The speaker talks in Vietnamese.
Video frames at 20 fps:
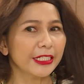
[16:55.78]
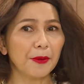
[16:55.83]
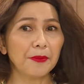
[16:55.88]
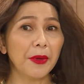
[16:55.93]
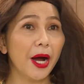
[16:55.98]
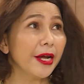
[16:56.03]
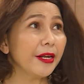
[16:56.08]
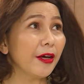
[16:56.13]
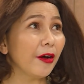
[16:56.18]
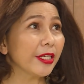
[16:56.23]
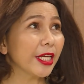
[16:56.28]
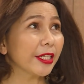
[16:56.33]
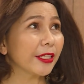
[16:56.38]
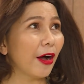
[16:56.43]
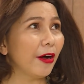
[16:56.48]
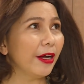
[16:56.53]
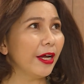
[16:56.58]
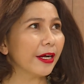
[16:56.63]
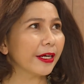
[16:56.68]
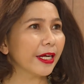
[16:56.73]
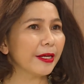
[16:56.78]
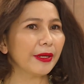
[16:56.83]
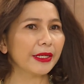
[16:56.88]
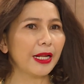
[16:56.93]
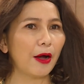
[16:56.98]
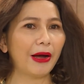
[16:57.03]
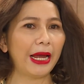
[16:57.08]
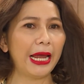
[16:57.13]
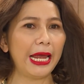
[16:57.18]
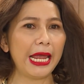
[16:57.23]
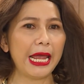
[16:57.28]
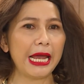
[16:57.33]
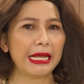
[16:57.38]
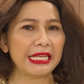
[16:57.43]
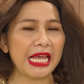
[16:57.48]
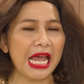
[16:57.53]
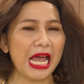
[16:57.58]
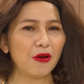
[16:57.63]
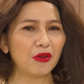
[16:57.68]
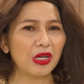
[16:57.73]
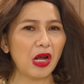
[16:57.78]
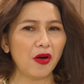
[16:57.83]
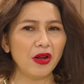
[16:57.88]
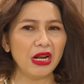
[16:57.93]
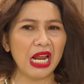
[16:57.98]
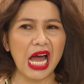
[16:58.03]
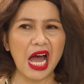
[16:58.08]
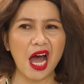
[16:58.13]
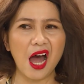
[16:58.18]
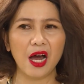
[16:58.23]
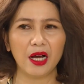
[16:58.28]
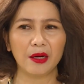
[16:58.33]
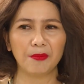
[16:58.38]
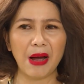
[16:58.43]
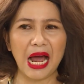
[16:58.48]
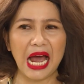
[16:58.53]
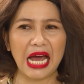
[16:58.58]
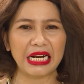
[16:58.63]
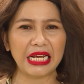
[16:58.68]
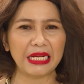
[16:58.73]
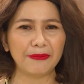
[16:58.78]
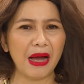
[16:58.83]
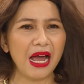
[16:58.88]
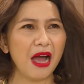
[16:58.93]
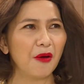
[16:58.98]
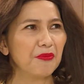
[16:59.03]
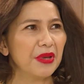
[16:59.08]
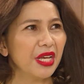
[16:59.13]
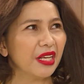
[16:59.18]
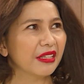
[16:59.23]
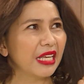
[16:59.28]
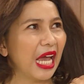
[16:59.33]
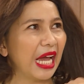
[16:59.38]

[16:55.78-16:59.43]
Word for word: Xong mới nói vậy thôi cái bắt đầu hè nhau nói là bà này bà không biết